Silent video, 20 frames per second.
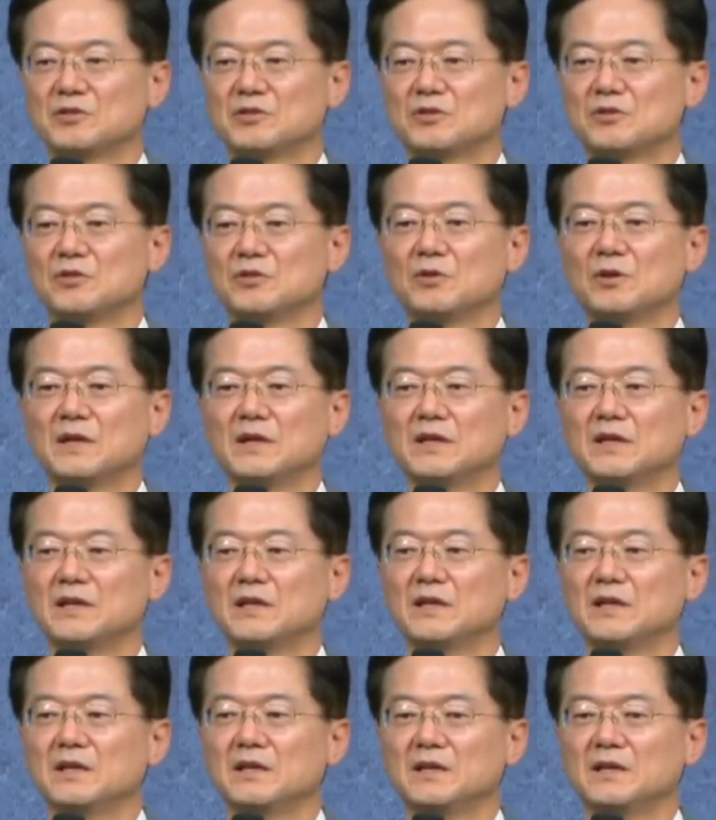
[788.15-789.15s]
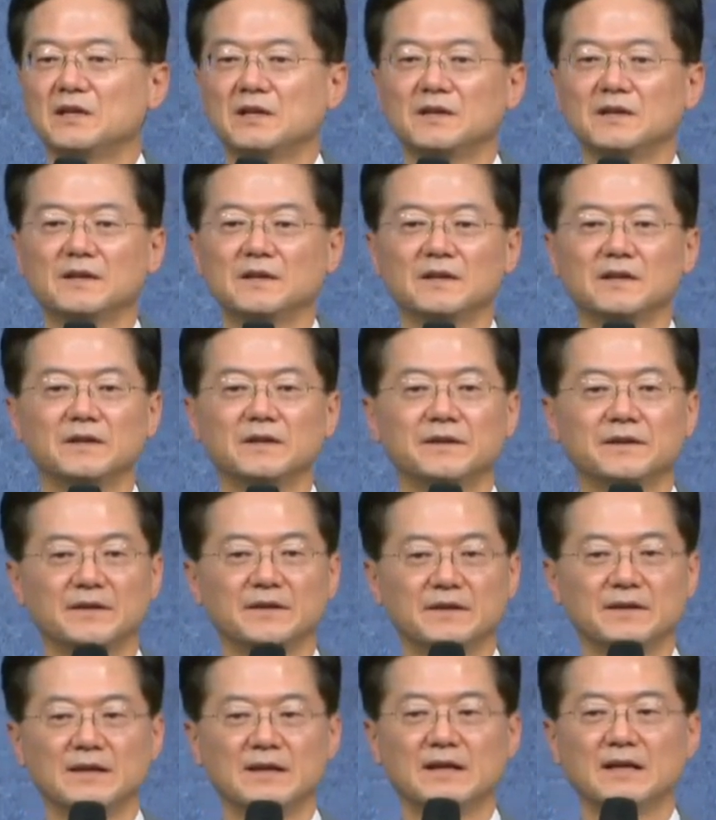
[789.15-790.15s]
교회
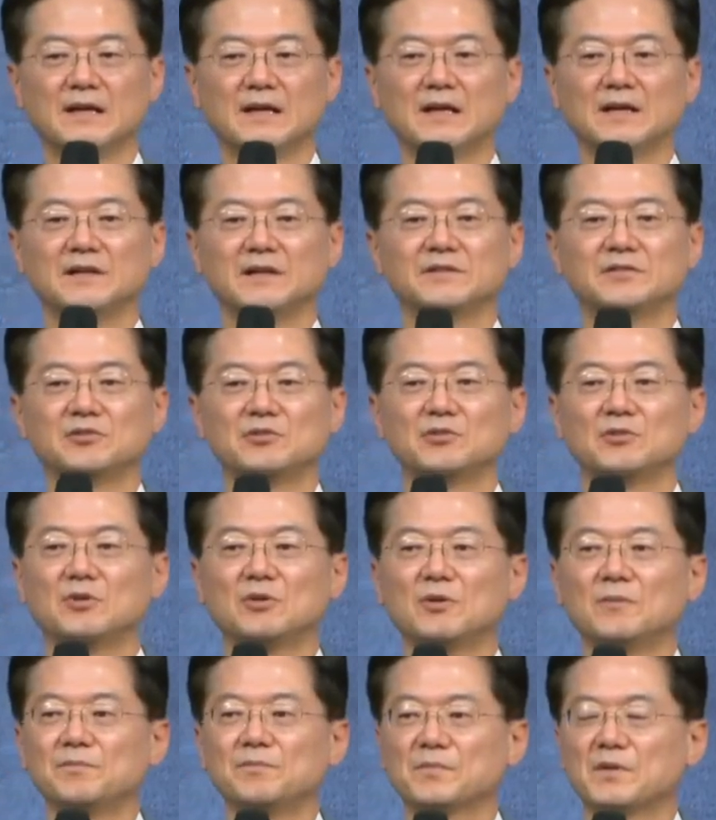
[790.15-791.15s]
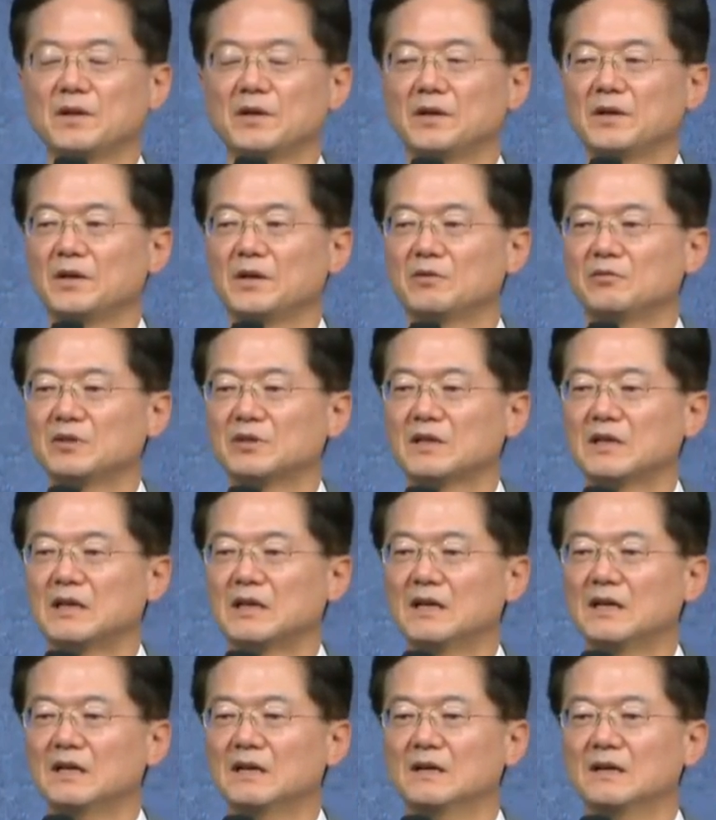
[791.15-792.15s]
안에서도 예,
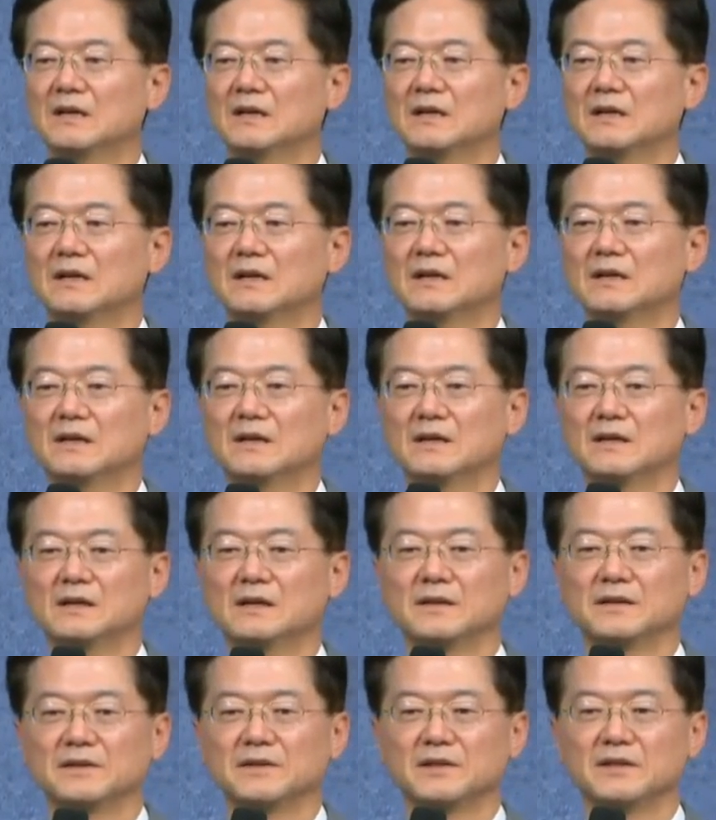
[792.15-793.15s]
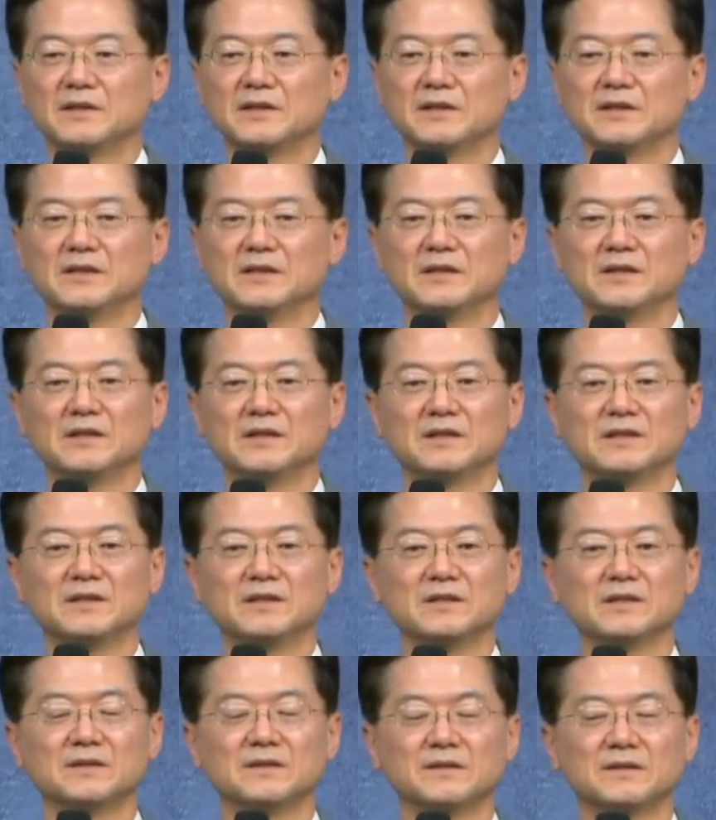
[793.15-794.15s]
우리가 아, 이,
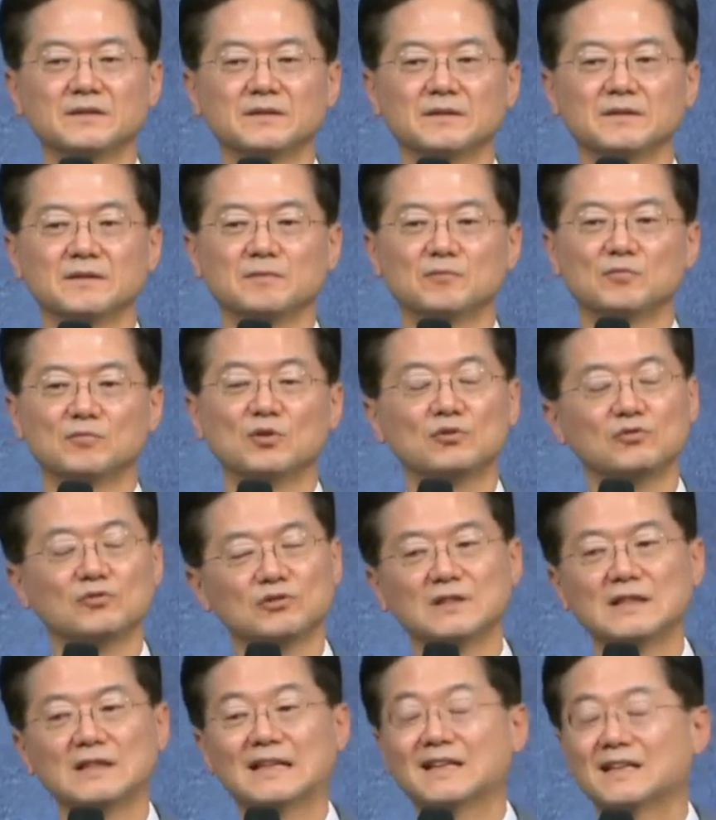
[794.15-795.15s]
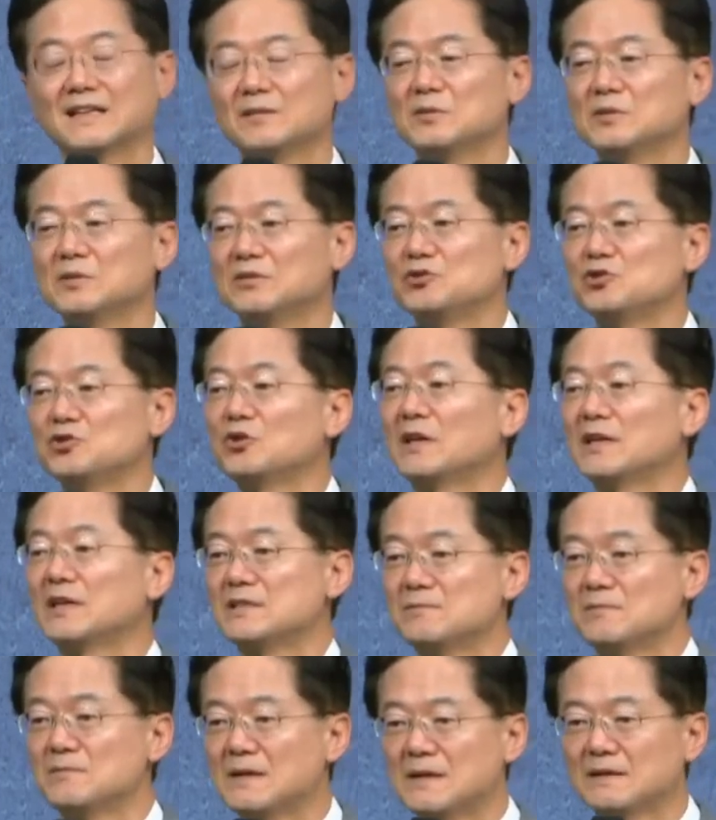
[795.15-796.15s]
물론 우리는 하나님을
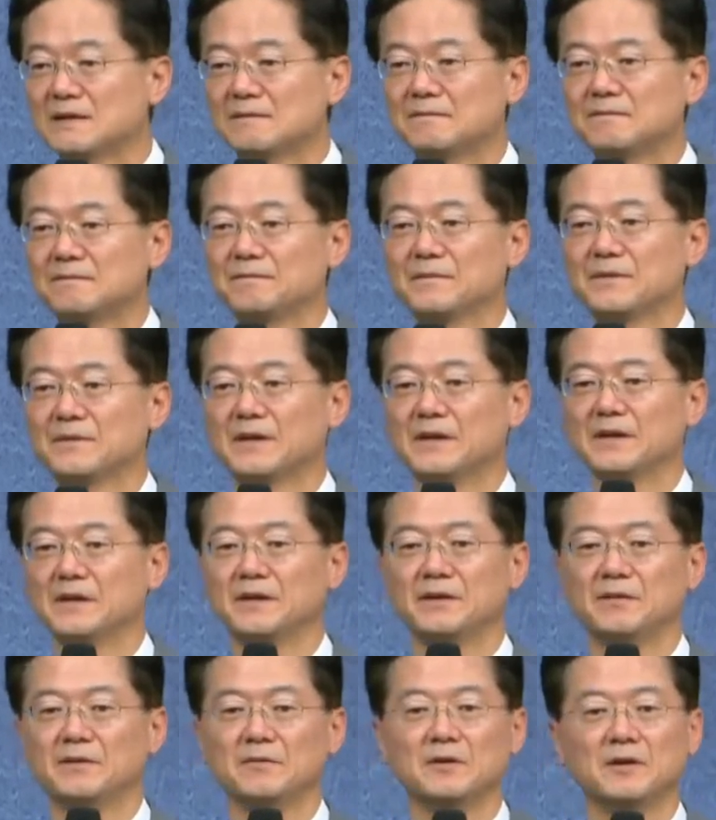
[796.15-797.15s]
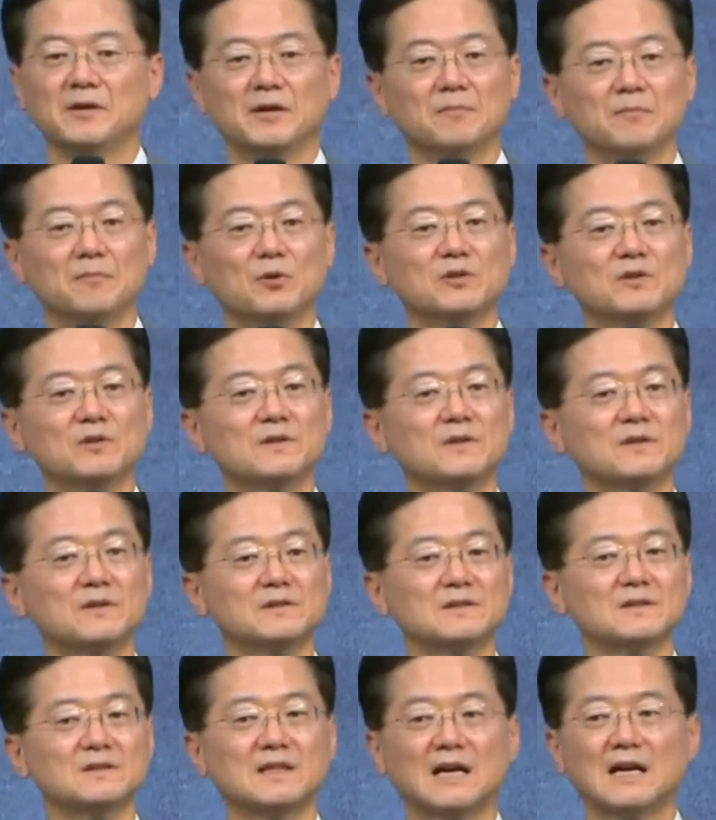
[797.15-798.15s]
의존하지만 예, 모든
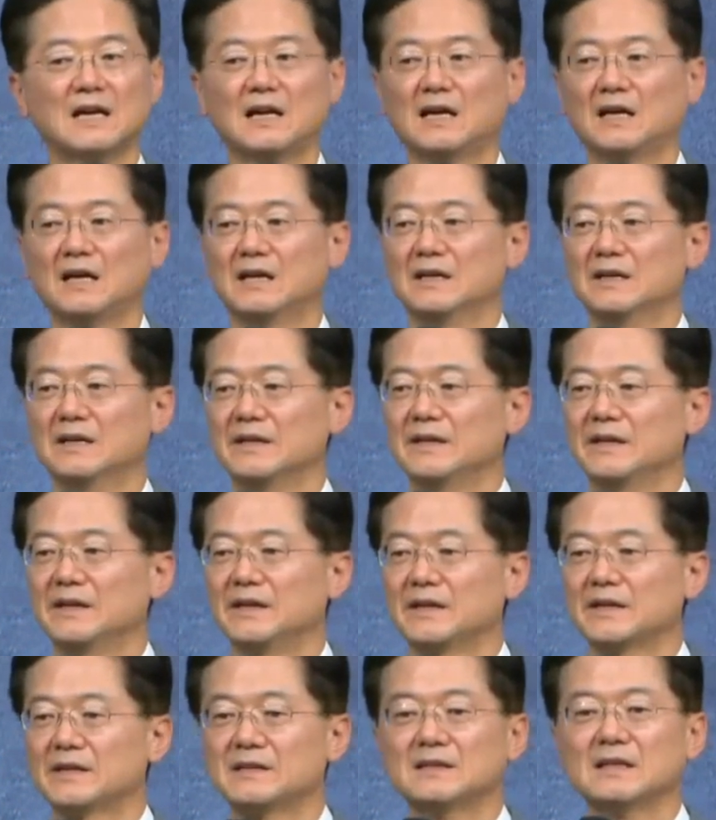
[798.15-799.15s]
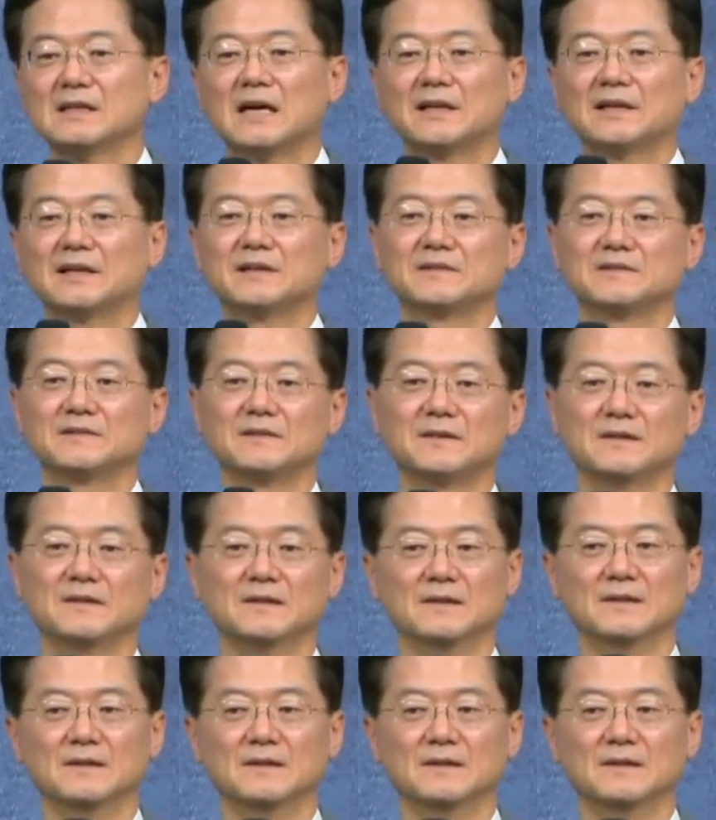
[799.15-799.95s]
것을 다그 예, 안에서